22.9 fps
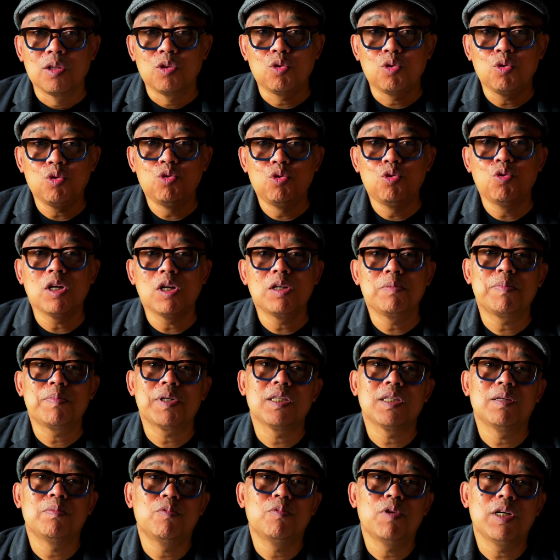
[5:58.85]
tujuan
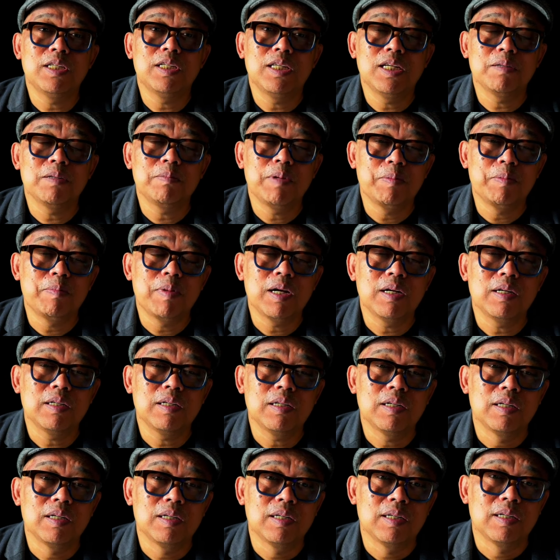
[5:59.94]
pertemuan yang
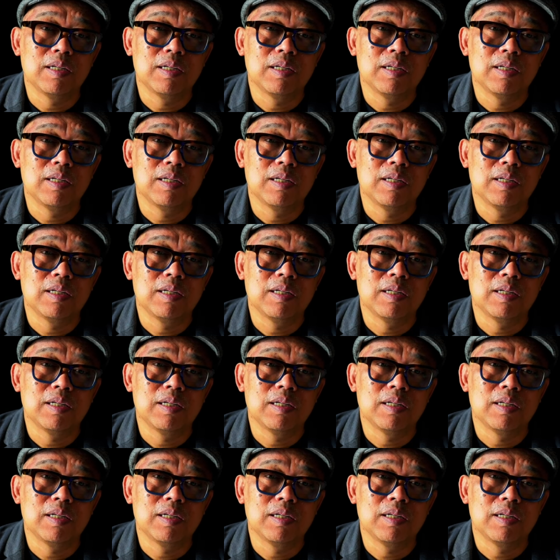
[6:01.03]
memang